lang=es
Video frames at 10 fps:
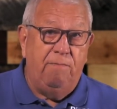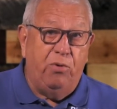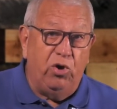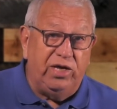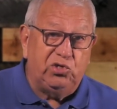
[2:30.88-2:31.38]

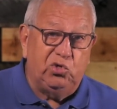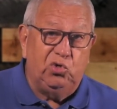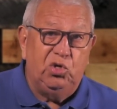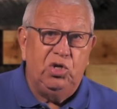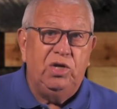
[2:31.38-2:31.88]
Por
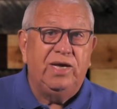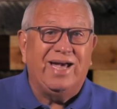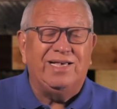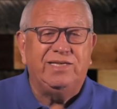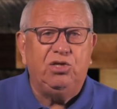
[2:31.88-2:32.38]
eso,
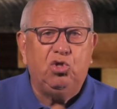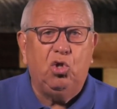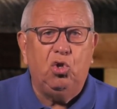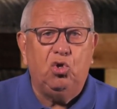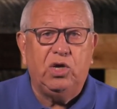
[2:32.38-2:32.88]
casi
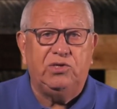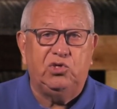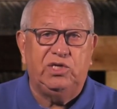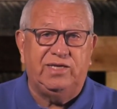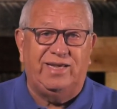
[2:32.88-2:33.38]
todos los
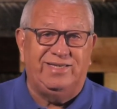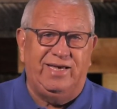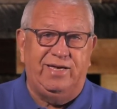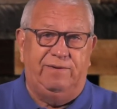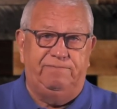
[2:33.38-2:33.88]
casos se
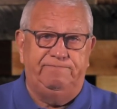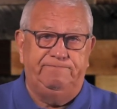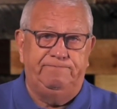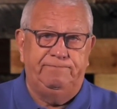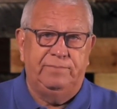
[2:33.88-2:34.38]
transigen.
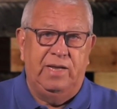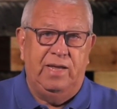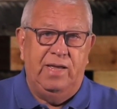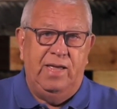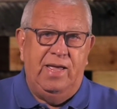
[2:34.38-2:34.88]

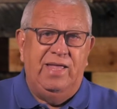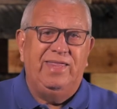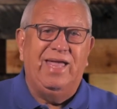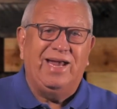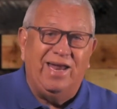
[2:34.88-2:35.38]

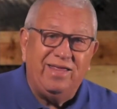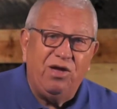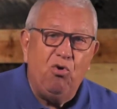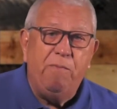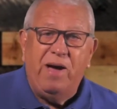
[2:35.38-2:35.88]

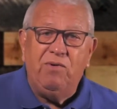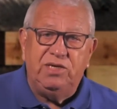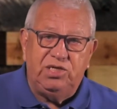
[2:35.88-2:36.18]
Declárate culpable,